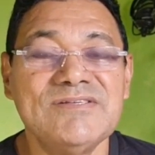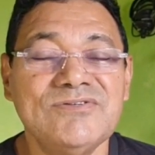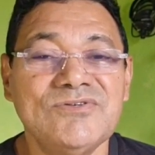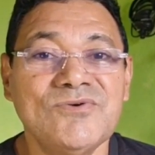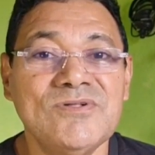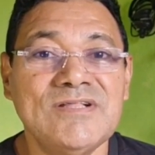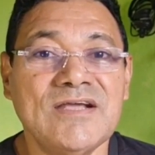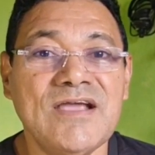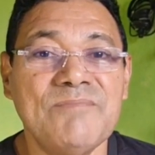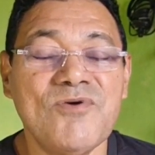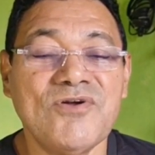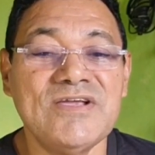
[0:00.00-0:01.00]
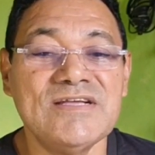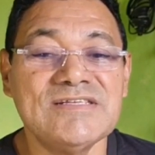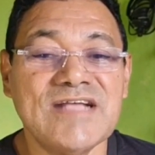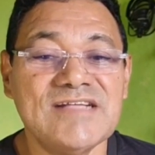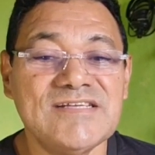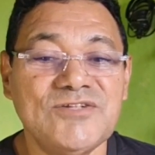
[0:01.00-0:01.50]
Mas eu te conto daqui a pouquinho
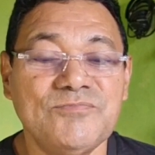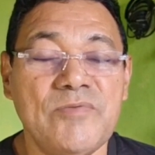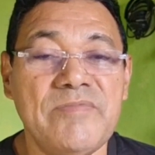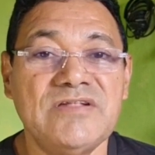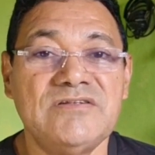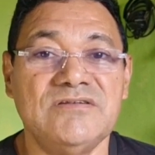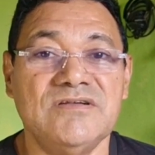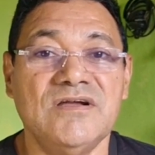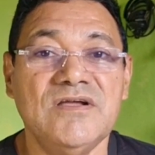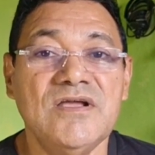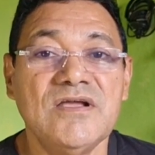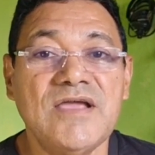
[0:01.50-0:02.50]
esse caso aí do Pimentinha.